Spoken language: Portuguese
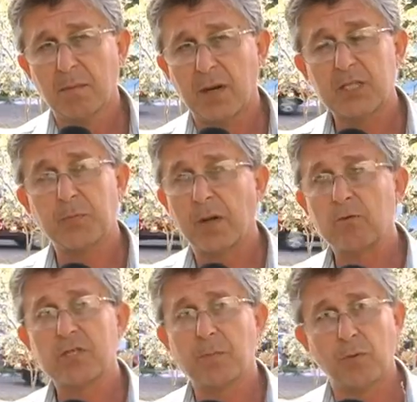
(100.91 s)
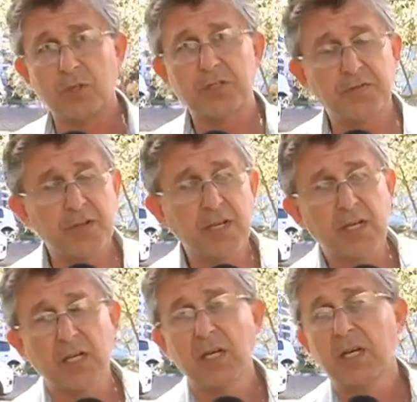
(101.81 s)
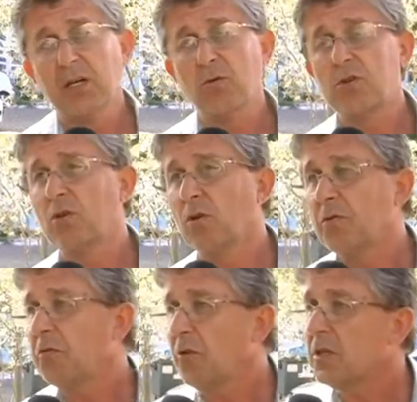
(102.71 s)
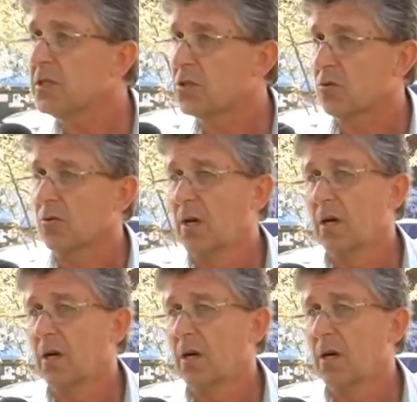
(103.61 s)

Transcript: mas pelo que se pôde ver, o que houve foi isso: